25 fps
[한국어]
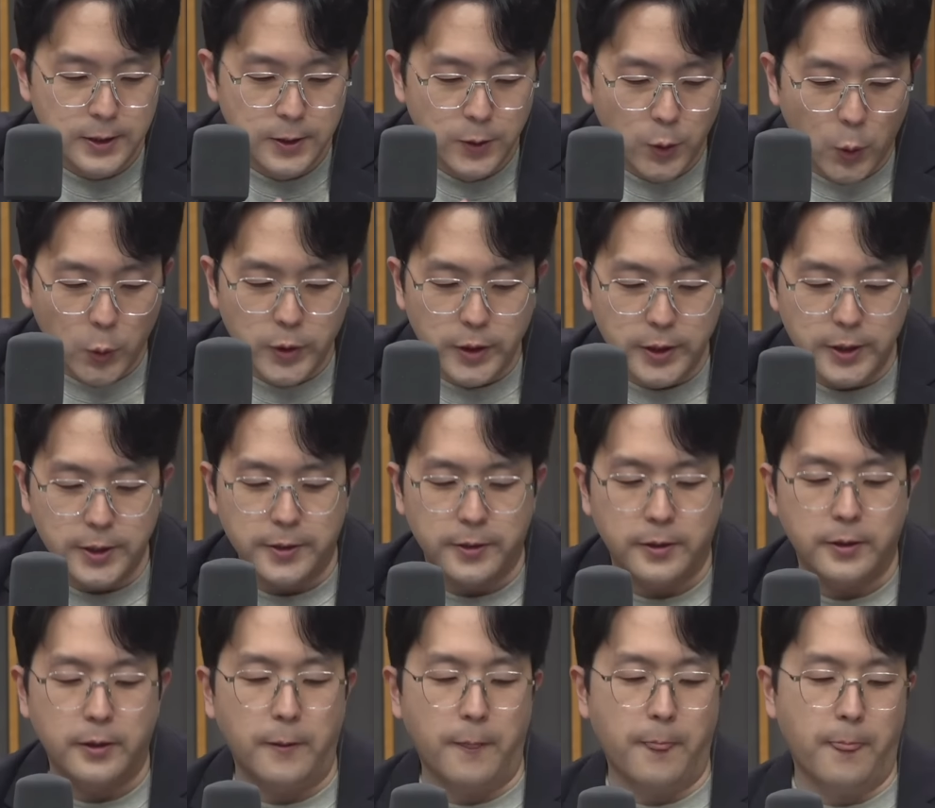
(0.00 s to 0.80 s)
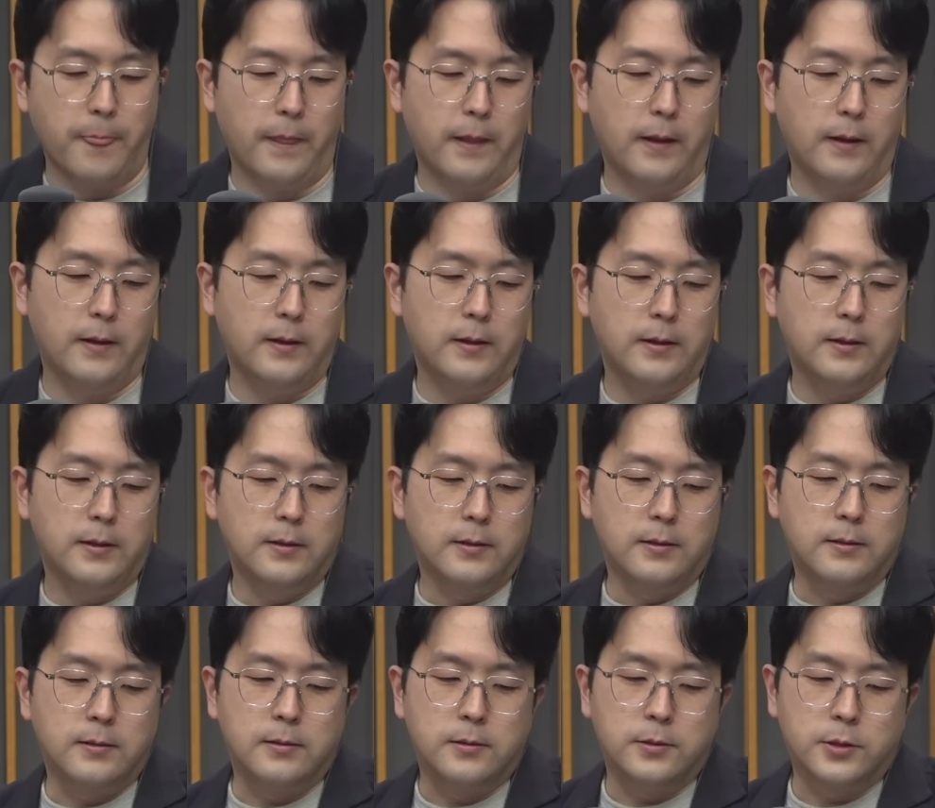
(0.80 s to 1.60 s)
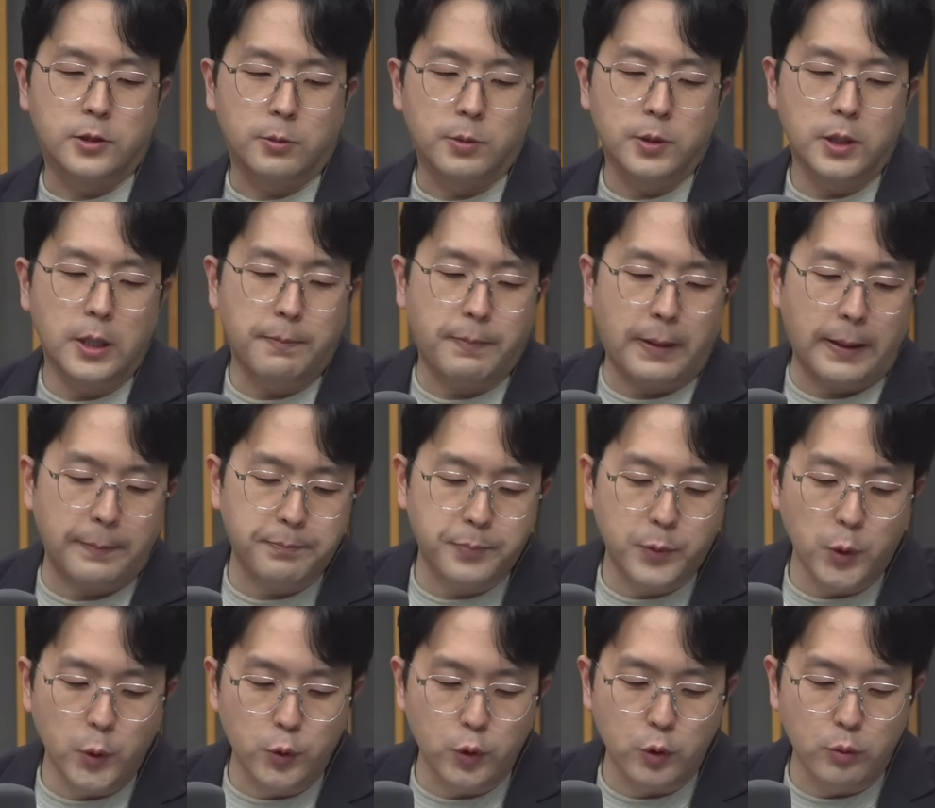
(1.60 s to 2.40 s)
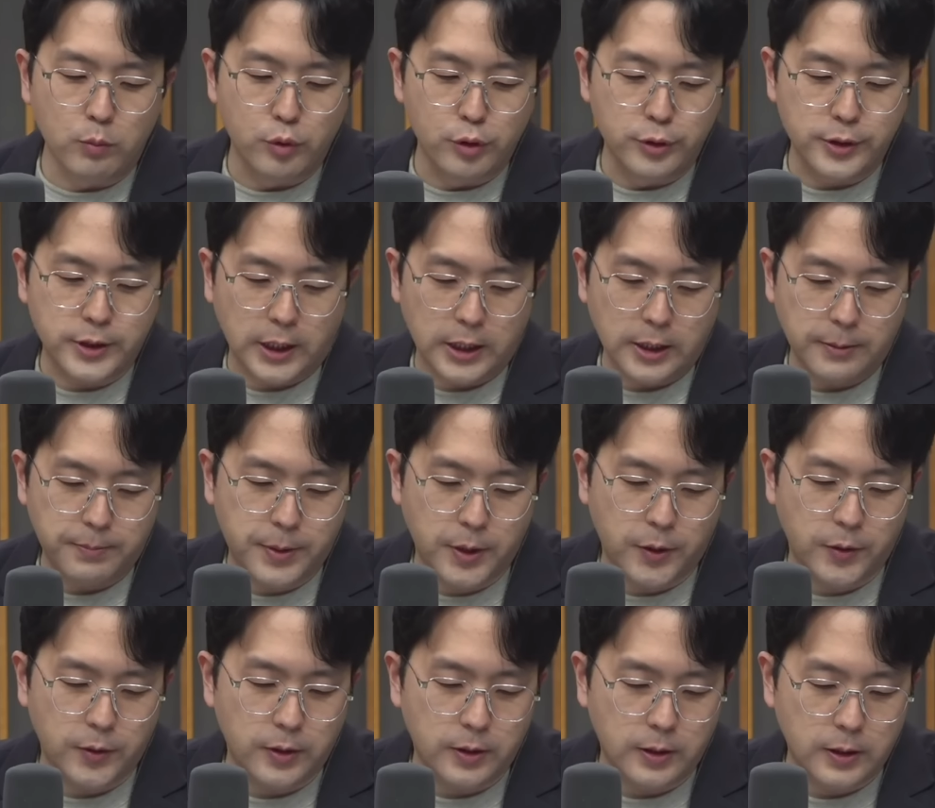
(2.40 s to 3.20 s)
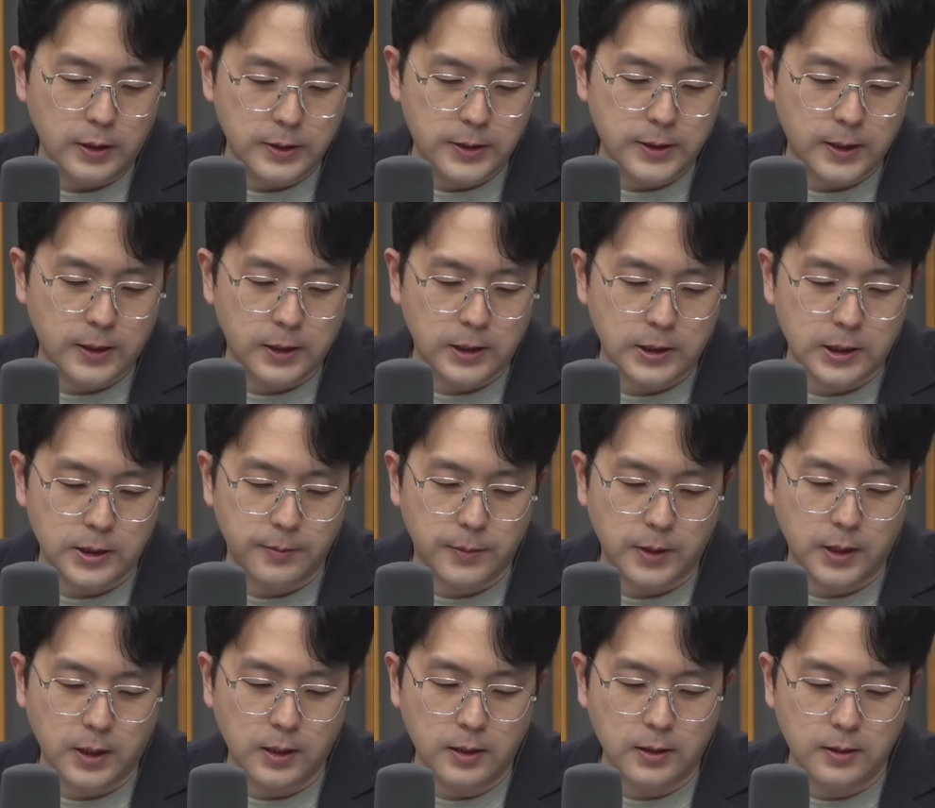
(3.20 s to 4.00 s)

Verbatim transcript: 오늘은 그 저번에 밥도둑 물살이 편 있지 않았습니까?